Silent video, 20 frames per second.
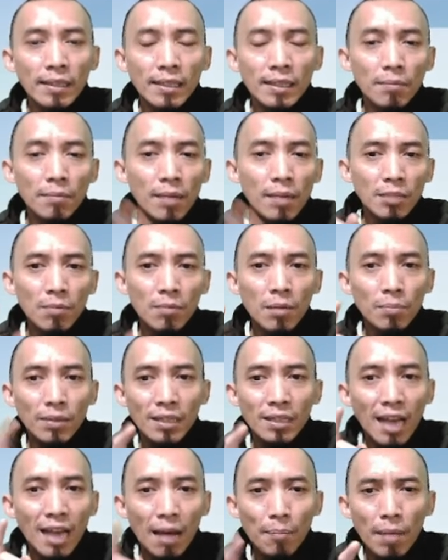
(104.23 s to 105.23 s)
Jadi maksimal
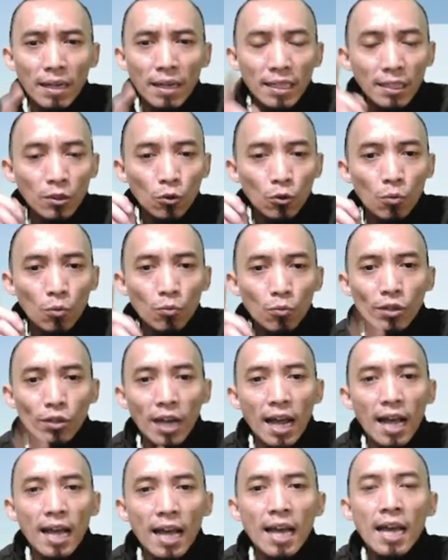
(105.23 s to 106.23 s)
plus 8 ini cukup
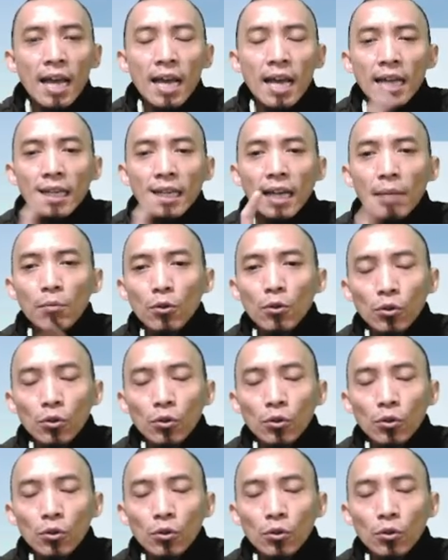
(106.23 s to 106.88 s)
mudah dan menurut